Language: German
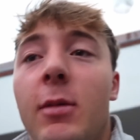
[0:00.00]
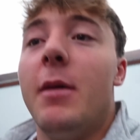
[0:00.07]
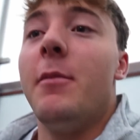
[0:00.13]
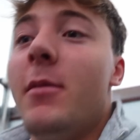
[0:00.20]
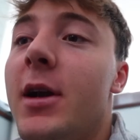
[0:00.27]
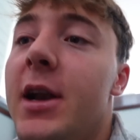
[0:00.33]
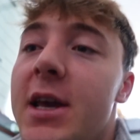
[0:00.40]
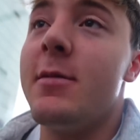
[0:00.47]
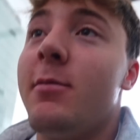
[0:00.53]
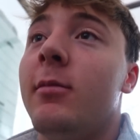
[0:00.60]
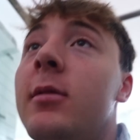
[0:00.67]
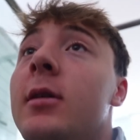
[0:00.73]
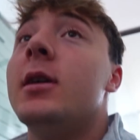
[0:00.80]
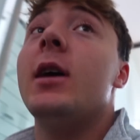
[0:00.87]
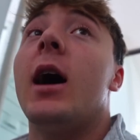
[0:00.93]
meinem
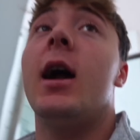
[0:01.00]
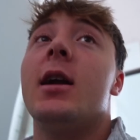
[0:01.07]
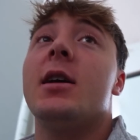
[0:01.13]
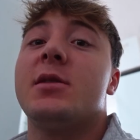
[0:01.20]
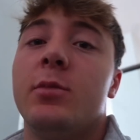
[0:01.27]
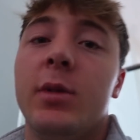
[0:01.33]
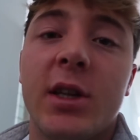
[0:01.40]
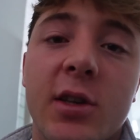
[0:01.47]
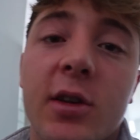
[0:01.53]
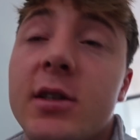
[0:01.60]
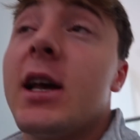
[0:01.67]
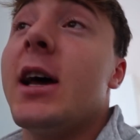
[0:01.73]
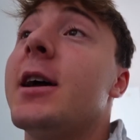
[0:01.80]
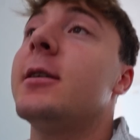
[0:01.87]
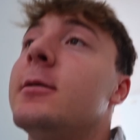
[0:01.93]
Leben alles
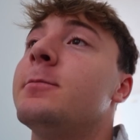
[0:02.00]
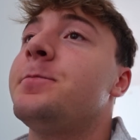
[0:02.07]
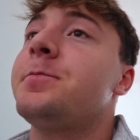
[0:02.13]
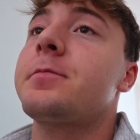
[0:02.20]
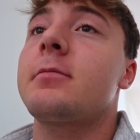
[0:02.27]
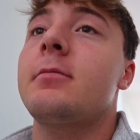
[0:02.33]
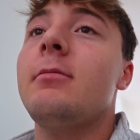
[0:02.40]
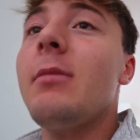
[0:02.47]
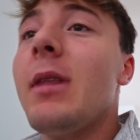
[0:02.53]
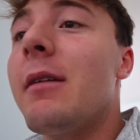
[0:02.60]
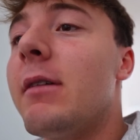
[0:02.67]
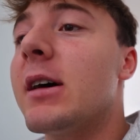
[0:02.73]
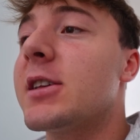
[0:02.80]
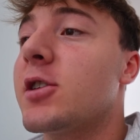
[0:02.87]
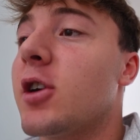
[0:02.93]
mitzuzeigen
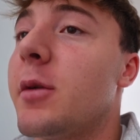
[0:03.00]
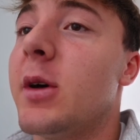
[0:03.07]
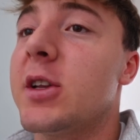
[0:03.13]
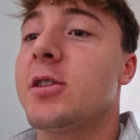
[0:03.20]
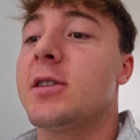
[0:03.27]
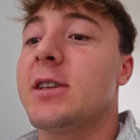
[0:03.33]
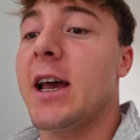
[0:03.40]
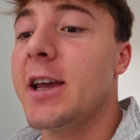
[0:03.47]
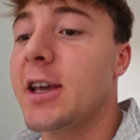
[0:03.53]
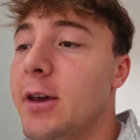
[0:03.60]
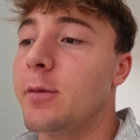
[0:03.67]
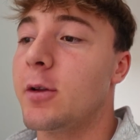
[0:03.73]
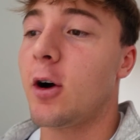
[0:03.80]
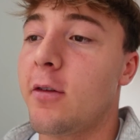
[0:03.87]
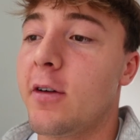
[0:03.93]
was es auch immer zu zeigen
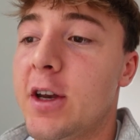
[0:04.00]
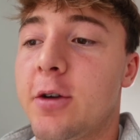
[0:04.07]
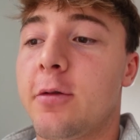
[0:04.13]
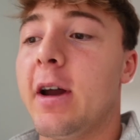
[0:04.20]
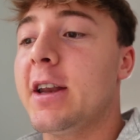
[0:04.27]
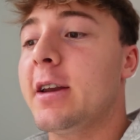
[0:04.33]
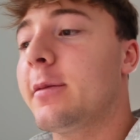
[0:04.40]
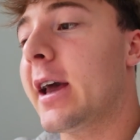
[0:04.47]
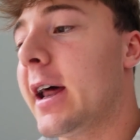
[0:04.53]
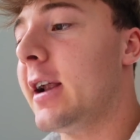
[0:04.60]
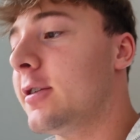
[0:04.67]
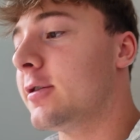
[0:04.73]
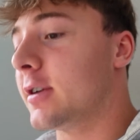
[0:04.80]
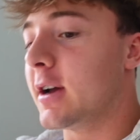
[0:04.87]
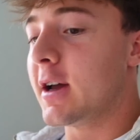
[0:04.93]
gibt. Auch wenn ich random, keine Ahnung,